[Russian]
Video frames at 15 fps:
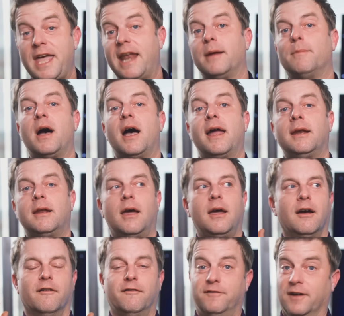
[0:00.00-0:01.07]
В этой
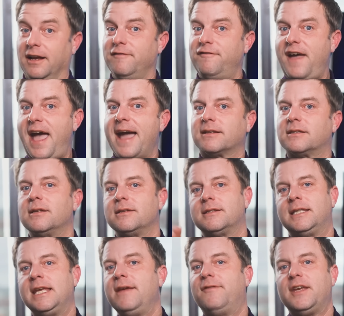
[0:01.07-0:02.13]
связи забавный факт.
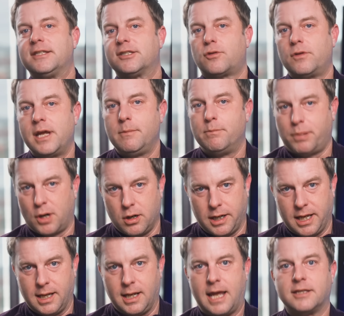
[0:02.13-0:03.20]
Выгорание экрана
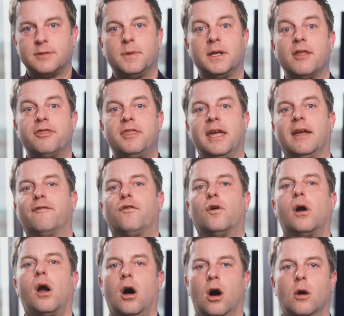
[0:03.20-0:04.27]
телевизора существует
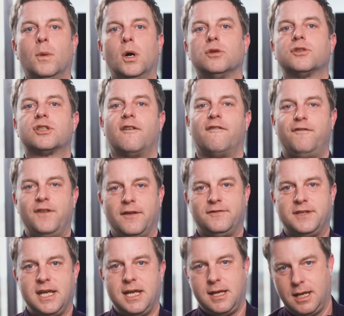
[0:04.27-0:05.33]
почти 50
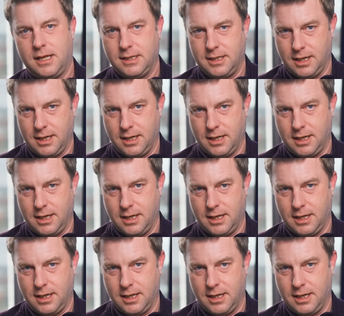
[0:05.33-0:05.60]
лет.